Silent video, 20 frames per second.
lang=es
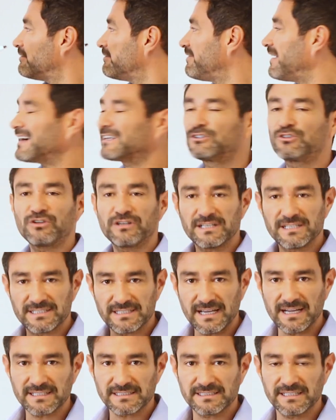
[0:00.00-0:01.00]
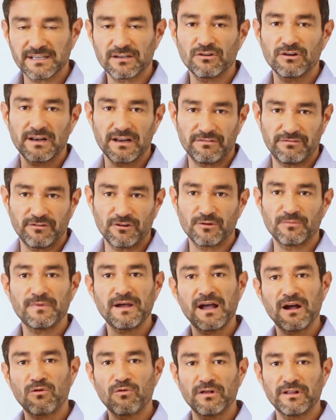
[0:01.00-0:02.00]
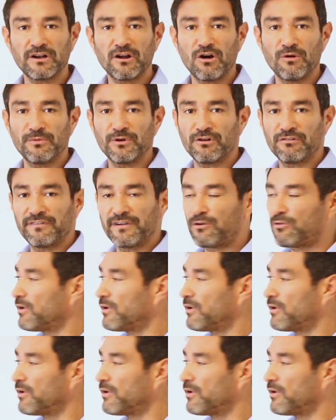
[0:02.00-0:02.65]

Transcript: factorizarse con la forma a cuadrado menos b